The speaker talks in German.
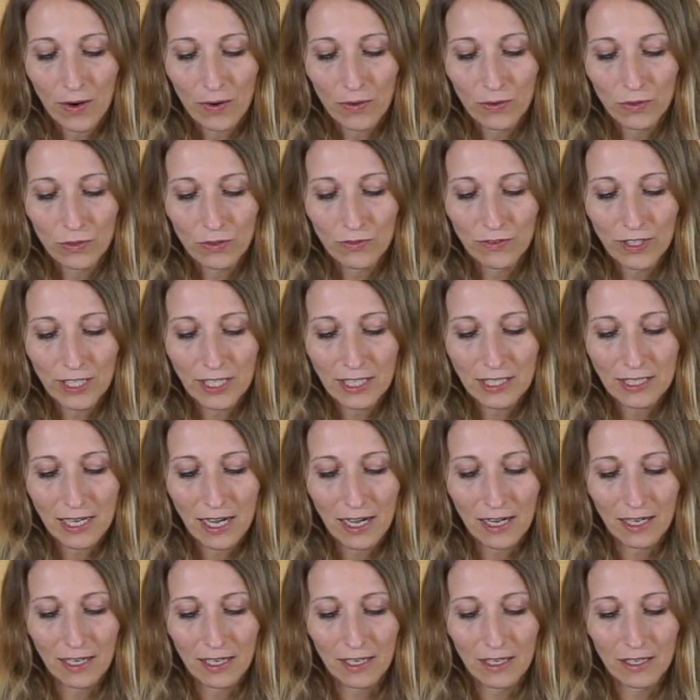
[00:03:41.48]
Und wie
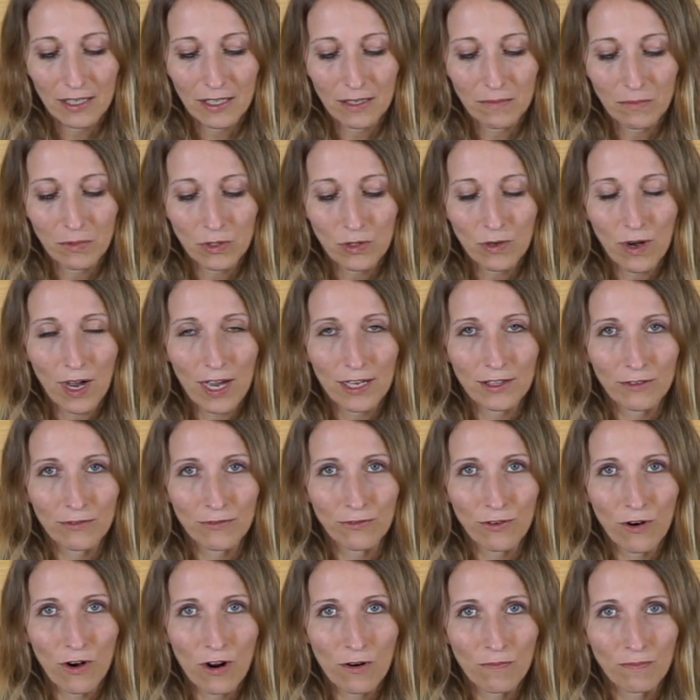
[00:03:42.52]
gesagt, in so einer
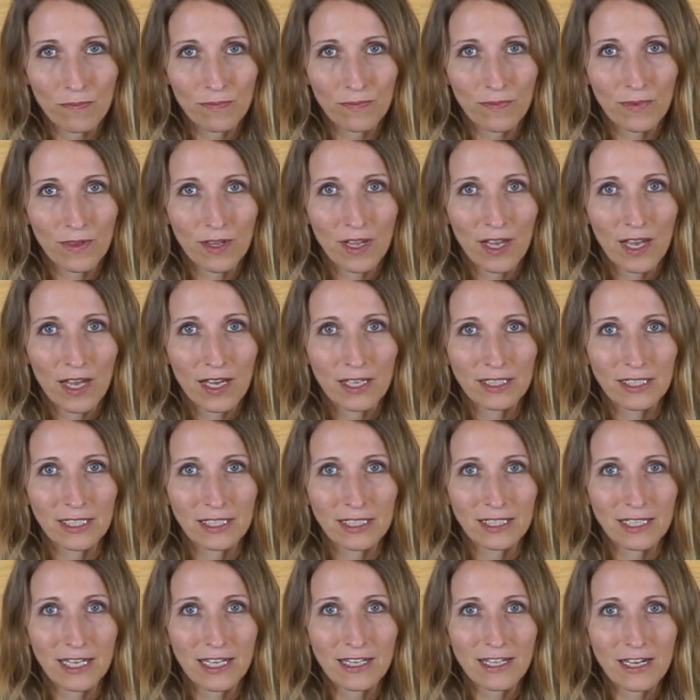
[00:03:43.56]
Form,
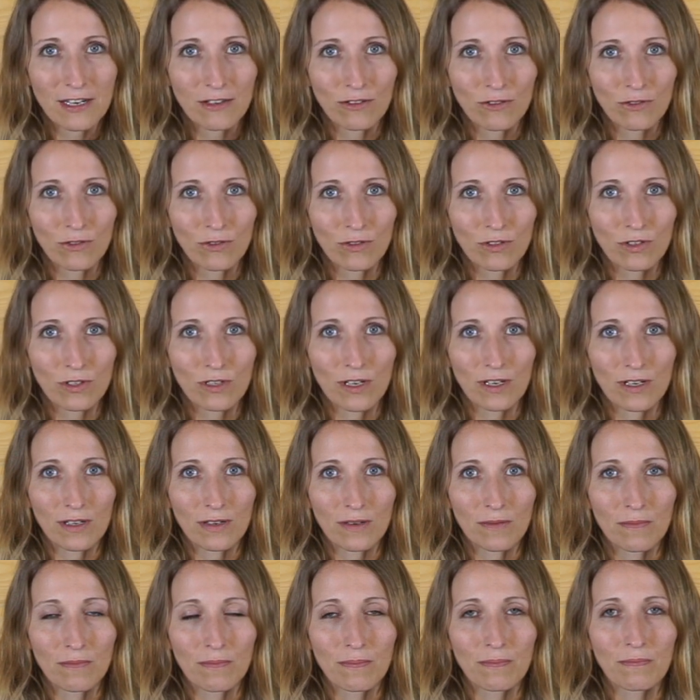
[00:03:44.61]
die Zedernuss
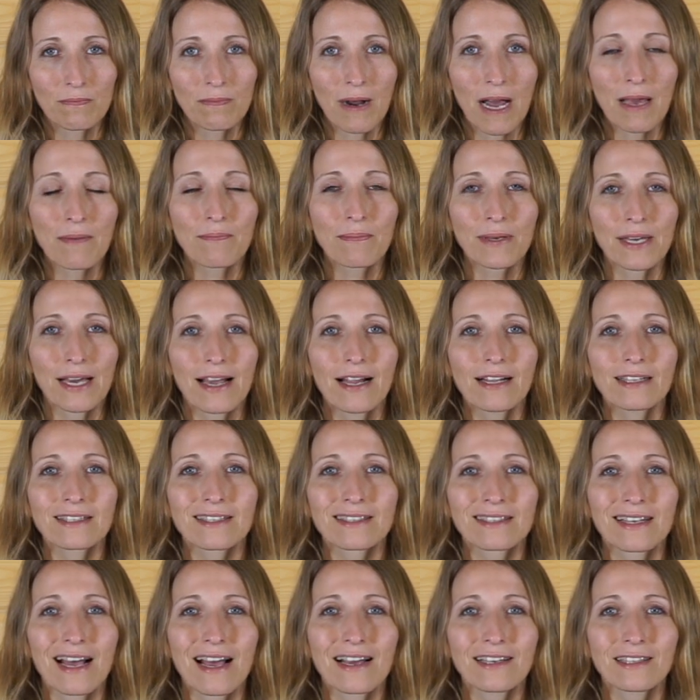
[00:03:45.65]
äh, beibehält
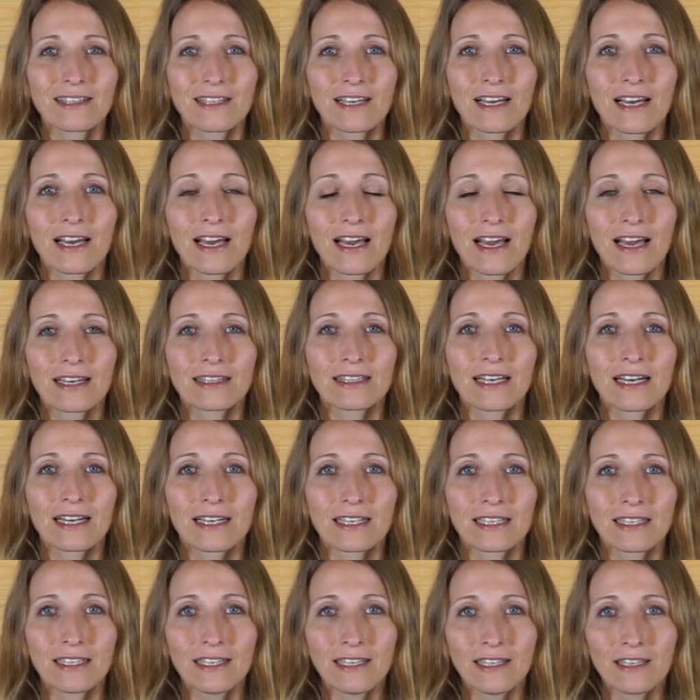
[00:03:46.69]
seine
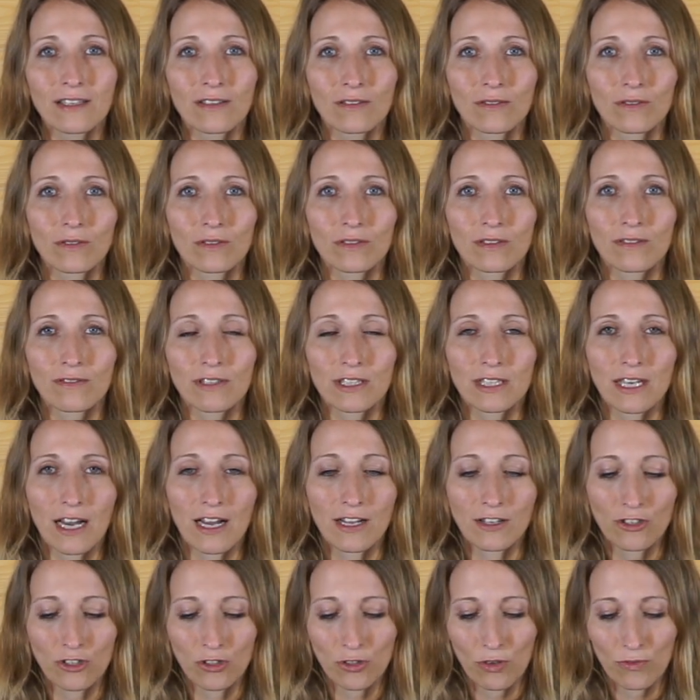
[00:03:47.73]
Energie und
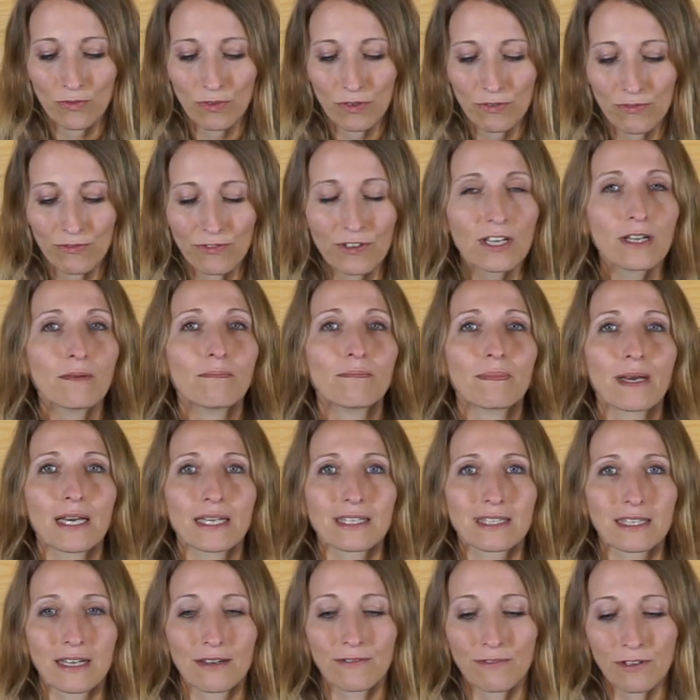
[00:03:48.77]
Vitalstoffe viel
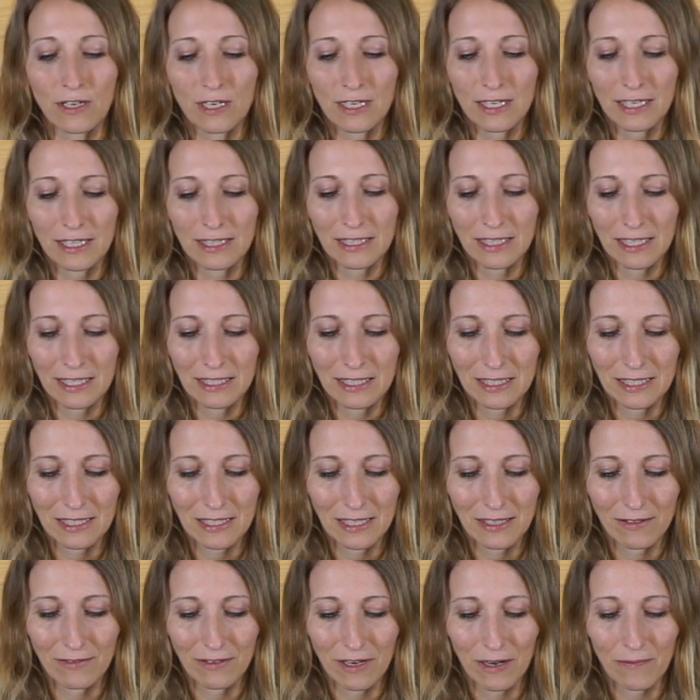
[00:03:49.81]
besser, viel
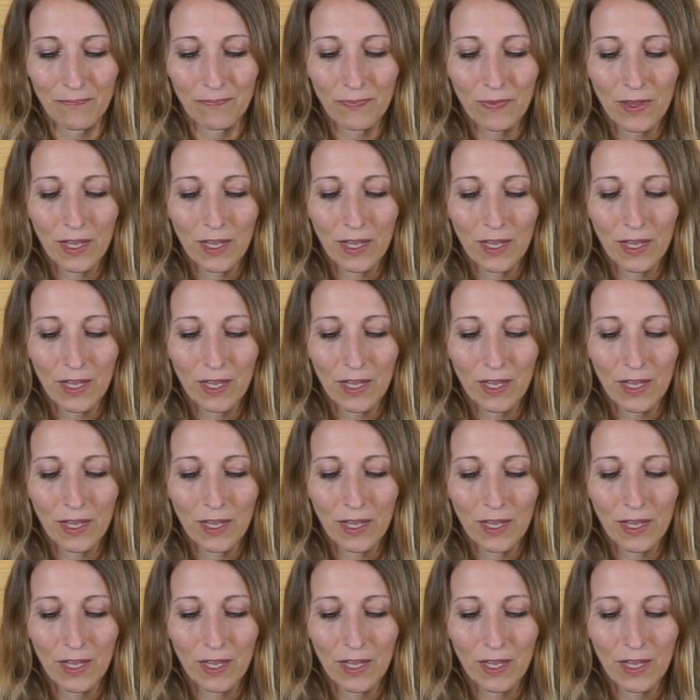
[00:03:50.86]
intensiver.